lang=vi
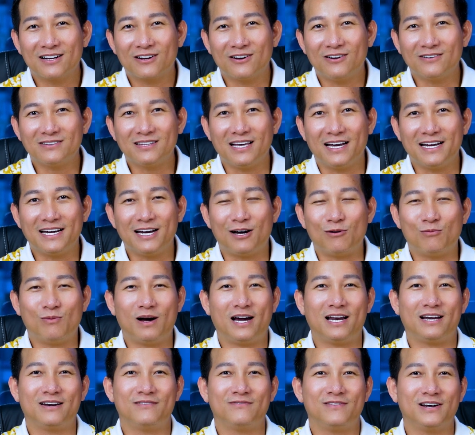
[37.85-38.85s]
có thể đồng
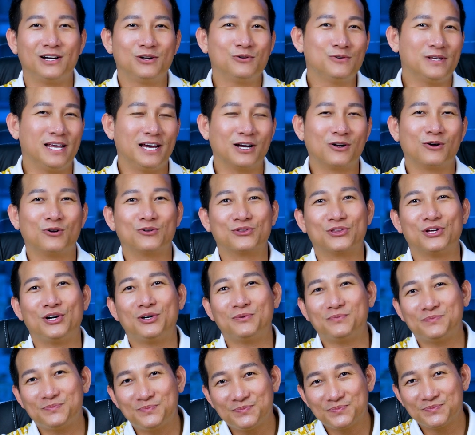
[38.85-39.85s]
hành và nuôi dạy con
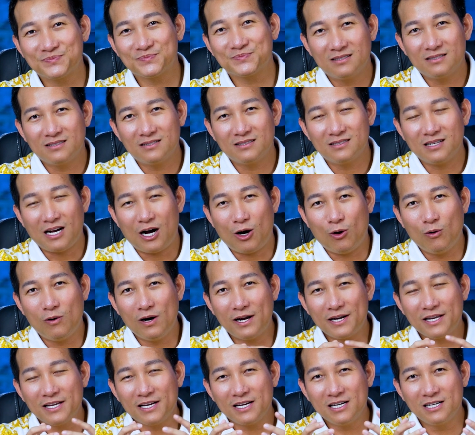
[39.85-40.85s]
tốt hầu
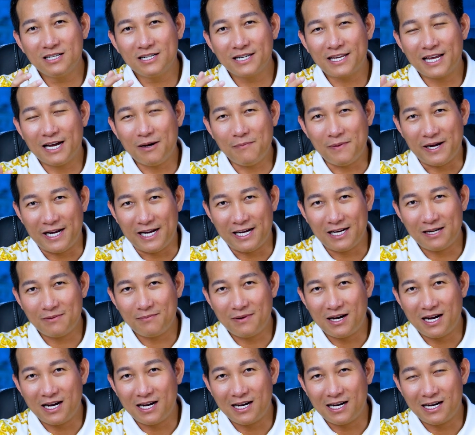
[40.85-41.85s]
hết những người cha mẹ
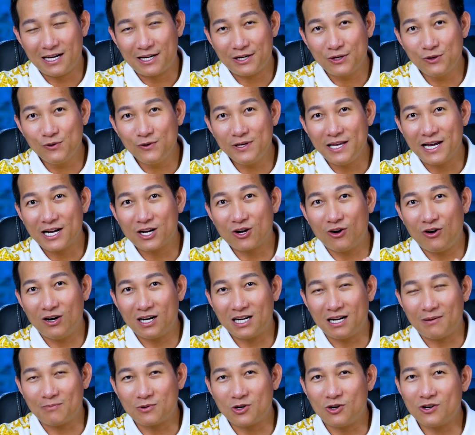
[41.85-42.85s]
mà nuôi dạy
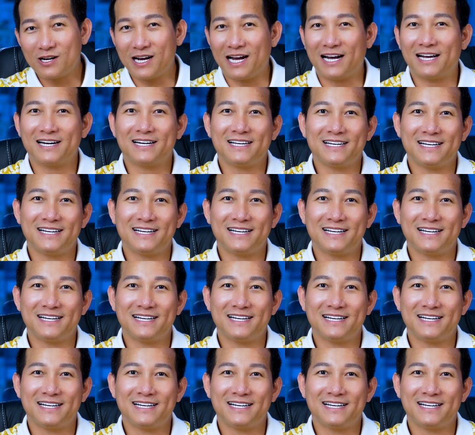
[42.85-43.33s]
con gặp khó khăn